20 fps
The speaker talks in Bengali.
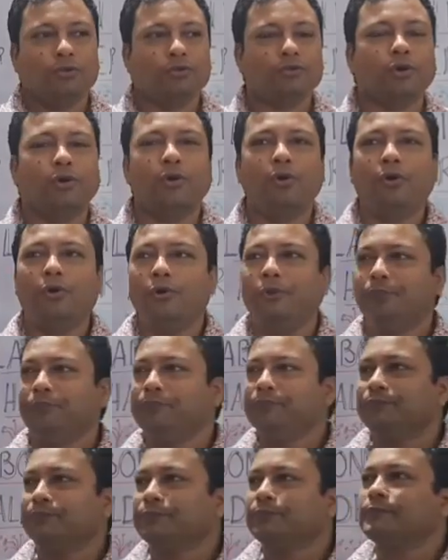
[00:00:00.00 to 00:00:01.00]
সো
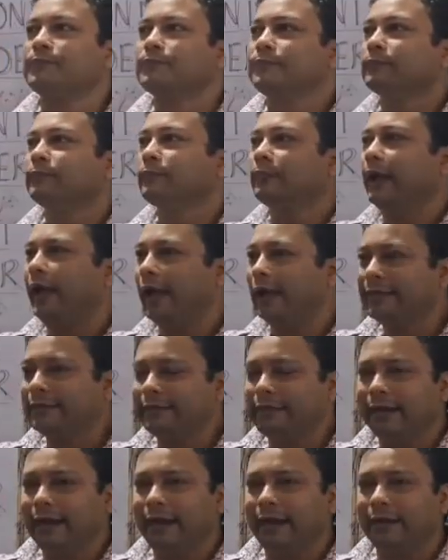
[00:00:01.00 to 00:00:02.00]

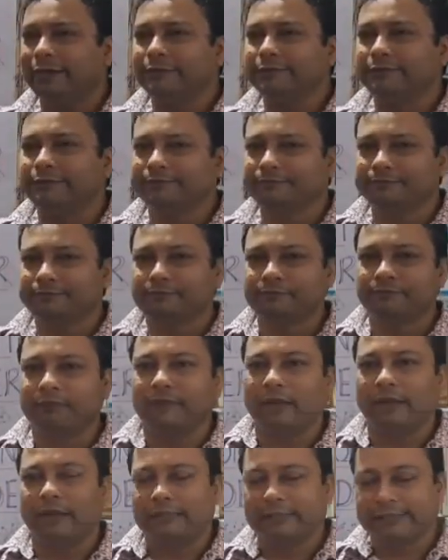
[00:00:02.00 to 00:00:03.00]
একটা
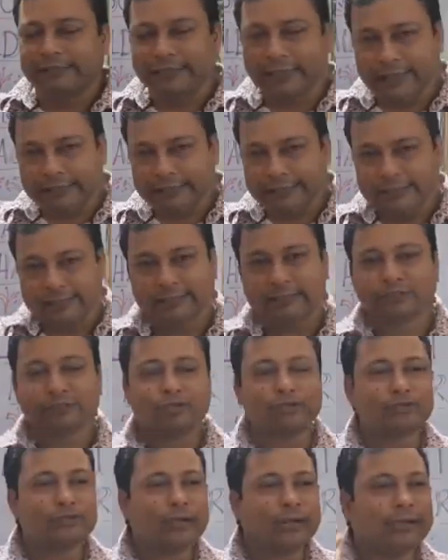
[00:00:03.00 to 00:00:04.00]
সিএসডিজি
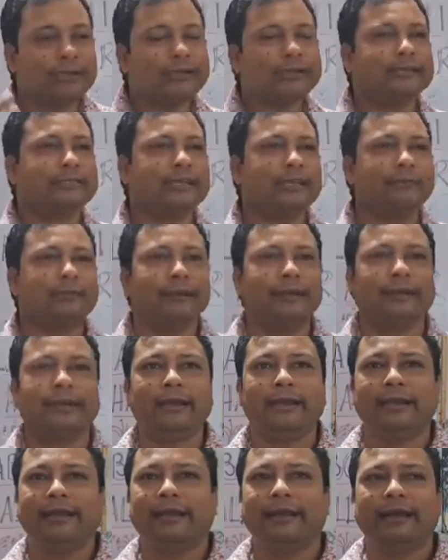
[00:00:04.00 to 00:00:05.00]
স্টুডেন্ট হিসেবে
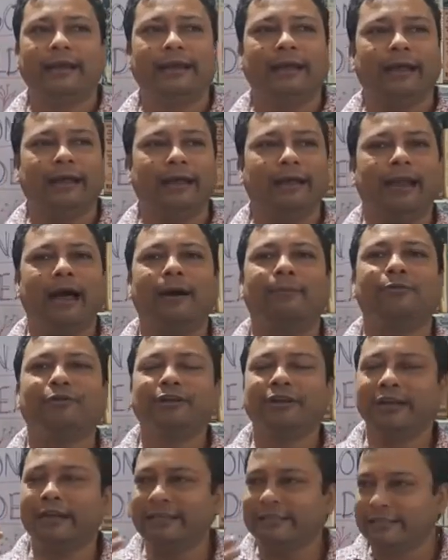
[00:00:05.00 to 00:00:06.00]

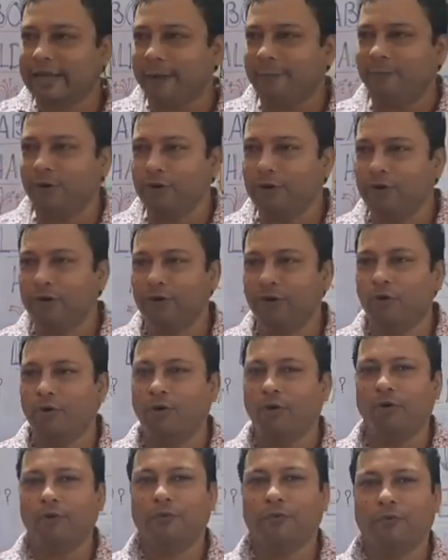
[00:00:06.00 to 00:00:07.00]
লাবণীর এই সাফল্য
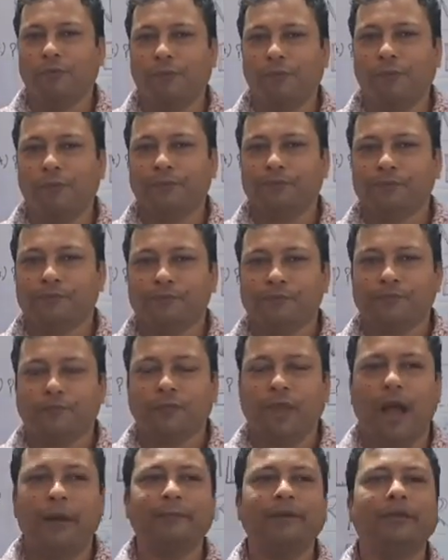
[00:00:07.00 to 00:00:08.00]

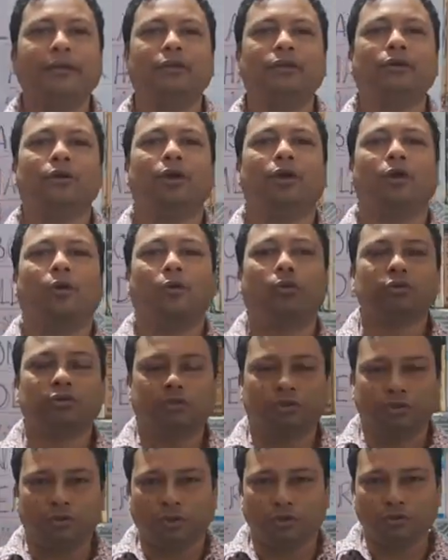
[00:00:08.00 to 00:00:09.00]
আমি
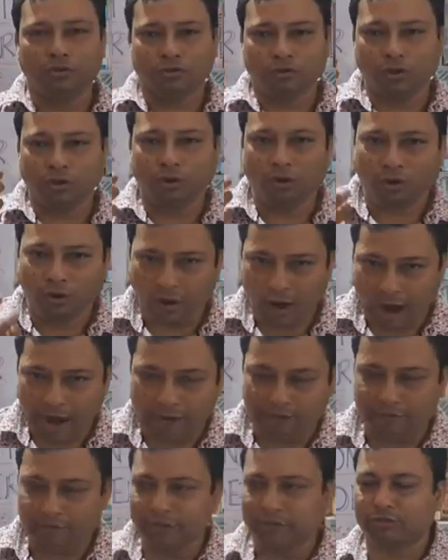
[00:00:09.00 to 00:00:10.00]
অত্যন্ত
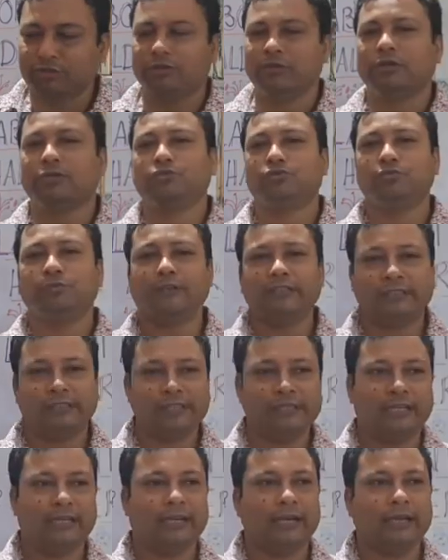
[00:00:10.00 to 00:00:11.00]
আনন্দের সঙ্গে শুভেচ্ছা
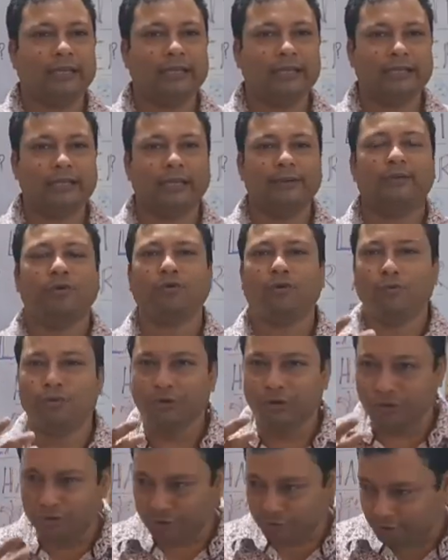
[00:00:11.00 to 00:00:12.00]
জানাই এবং
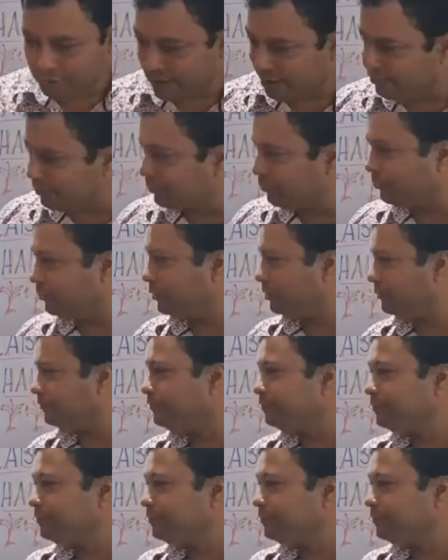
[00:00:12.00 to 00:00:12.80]
অভিনন্দন জ্ঞাপন করি